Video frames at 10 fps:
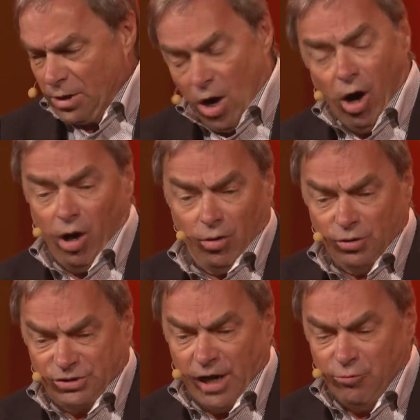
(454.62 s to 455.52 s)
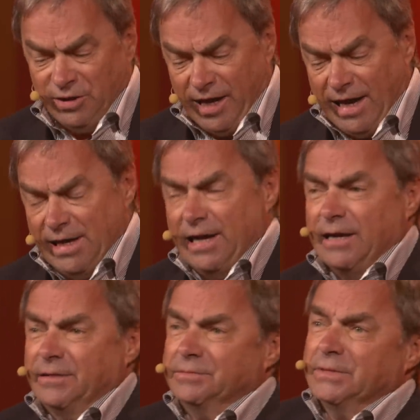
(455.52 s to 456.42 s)
Oh, on s'ennuie d'elle.
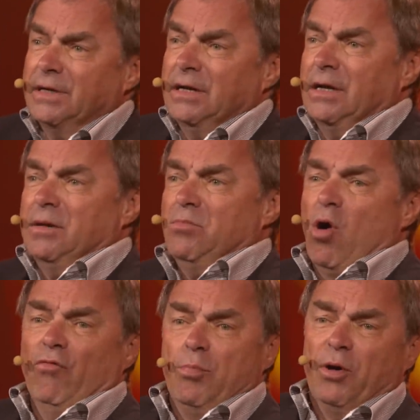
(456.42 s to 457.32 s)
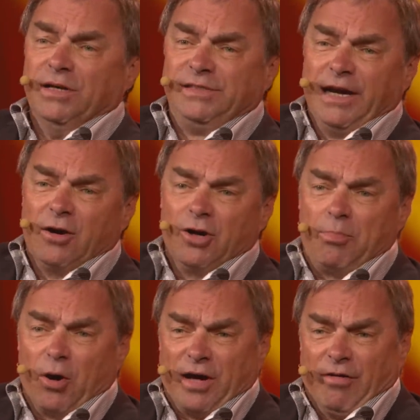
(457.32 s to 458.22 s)
On veut pas y dire, on a
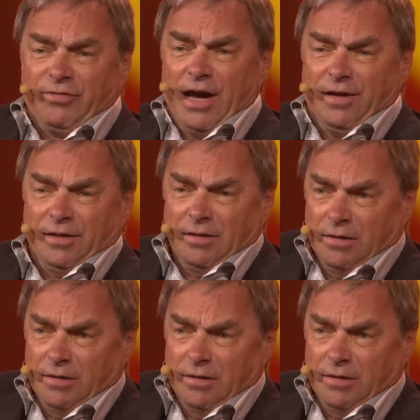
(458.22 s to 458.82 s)
peur qu'elle revienne.